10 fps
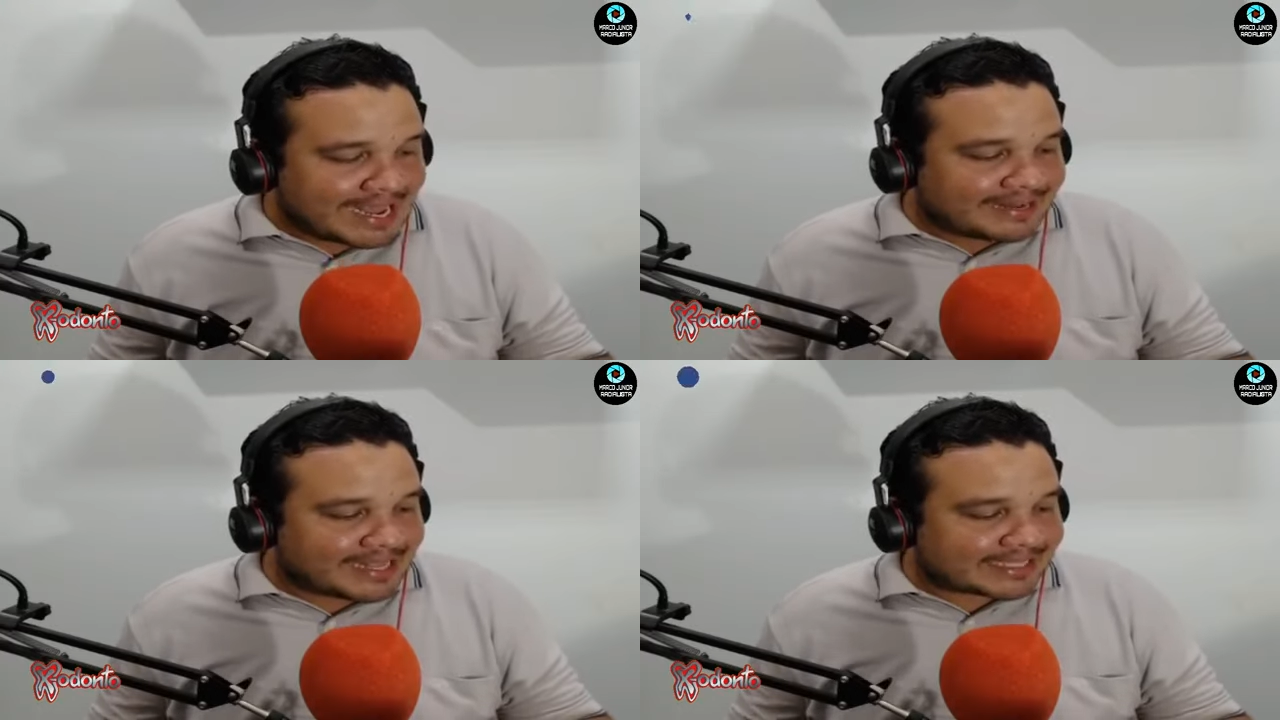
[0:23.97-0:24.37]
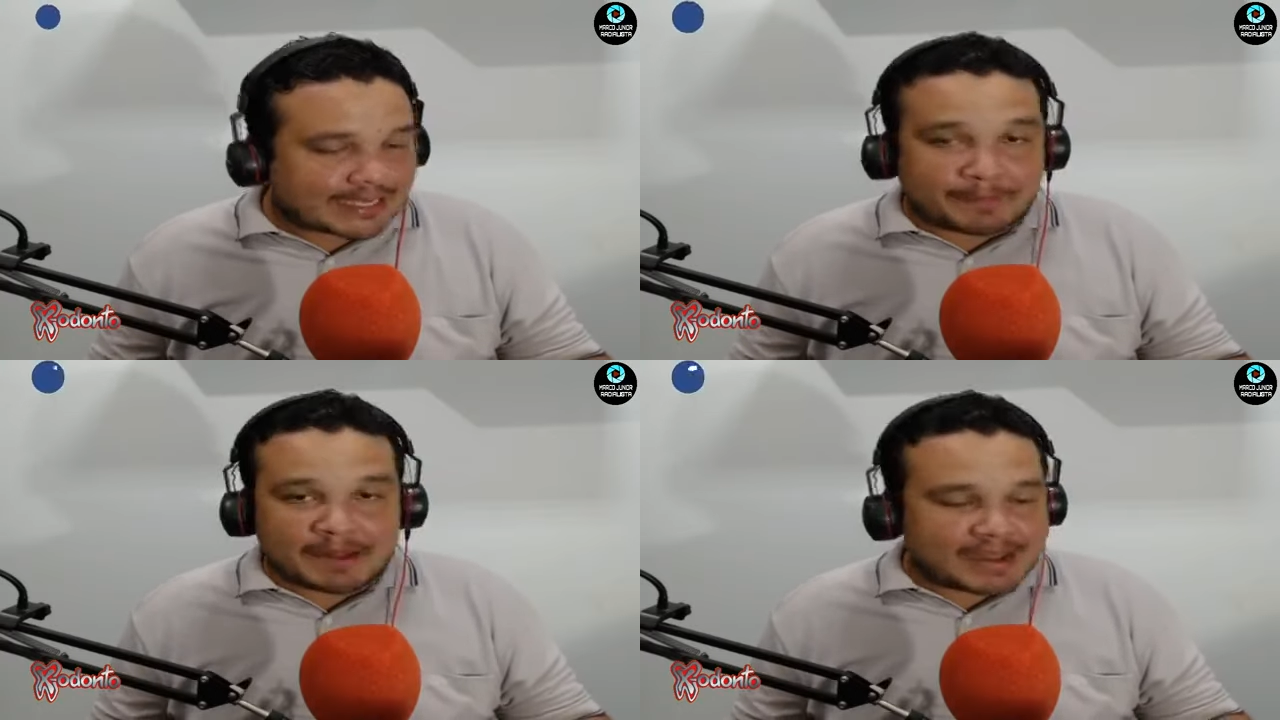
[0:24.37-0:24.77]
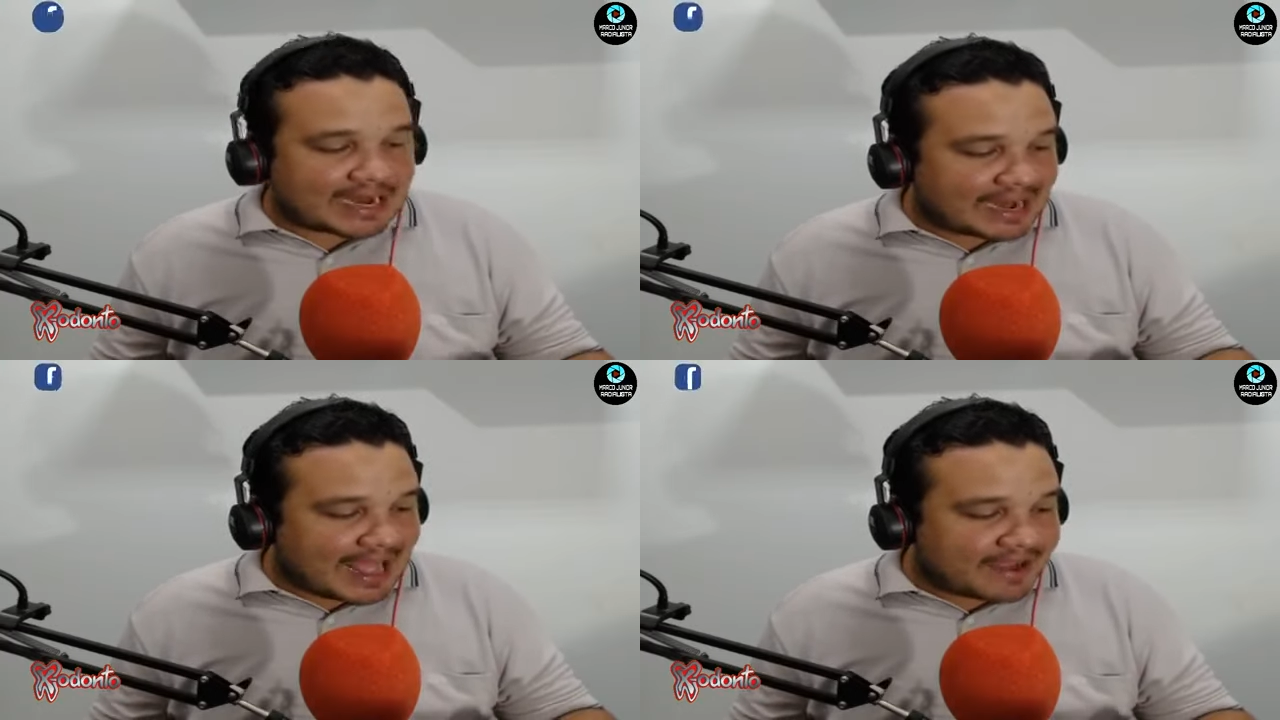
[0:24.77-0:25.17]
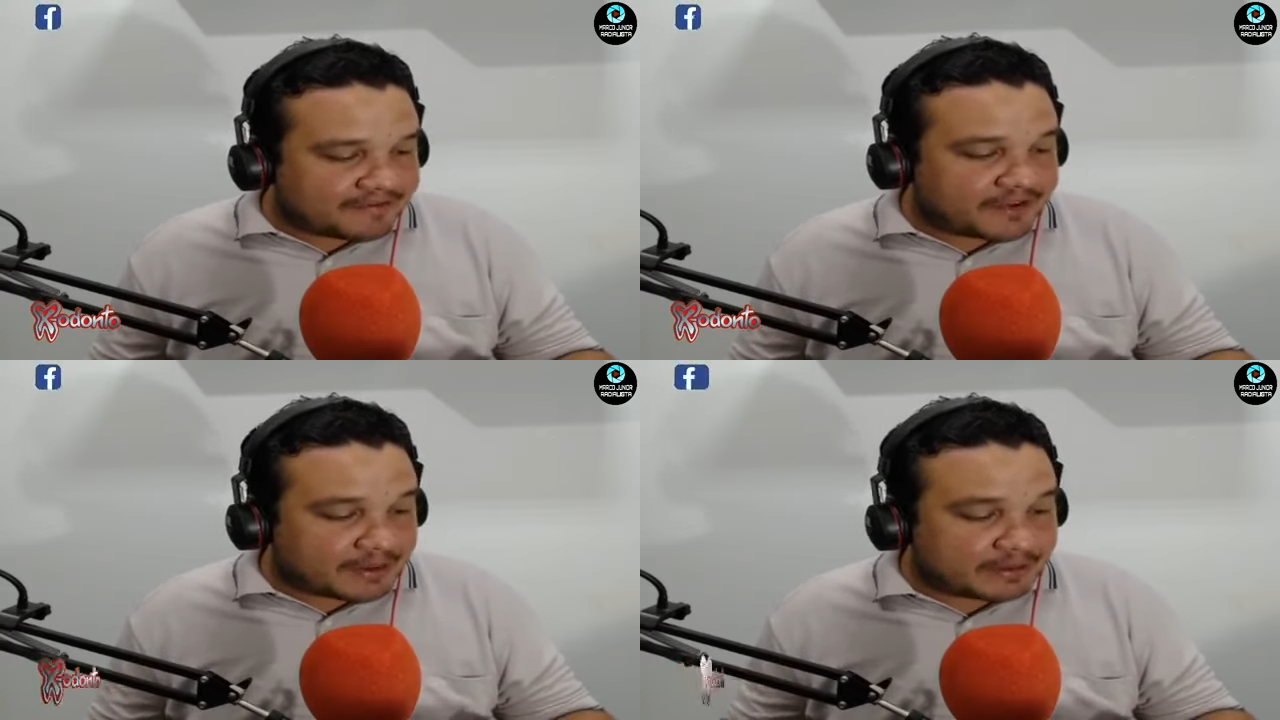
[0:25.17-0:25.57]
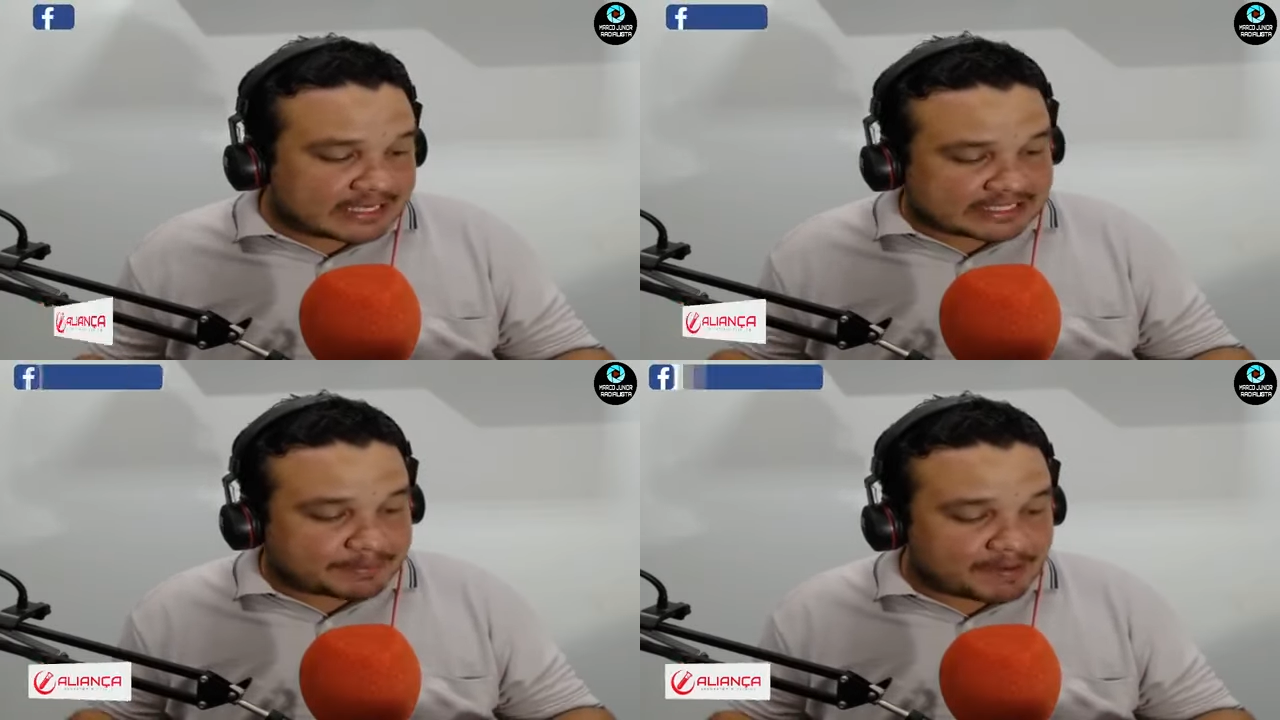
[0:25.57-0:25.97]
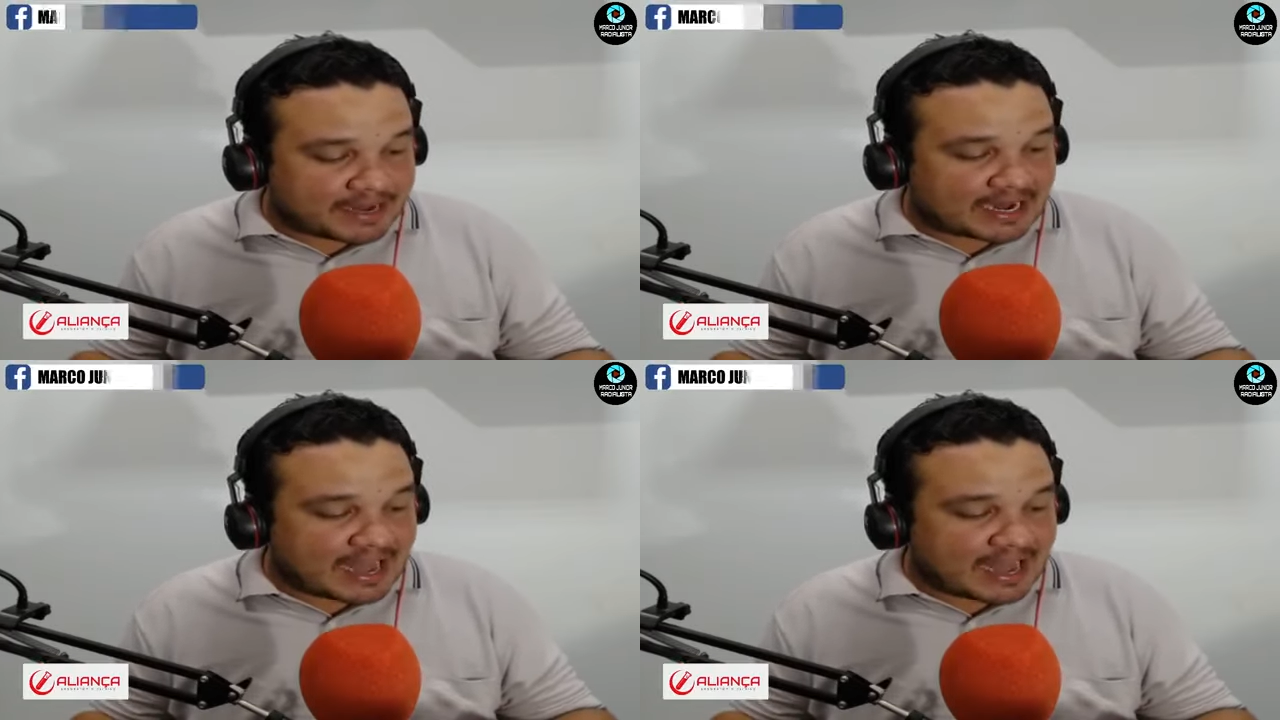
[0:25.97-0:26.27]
Nessa primeira live, nessa primeira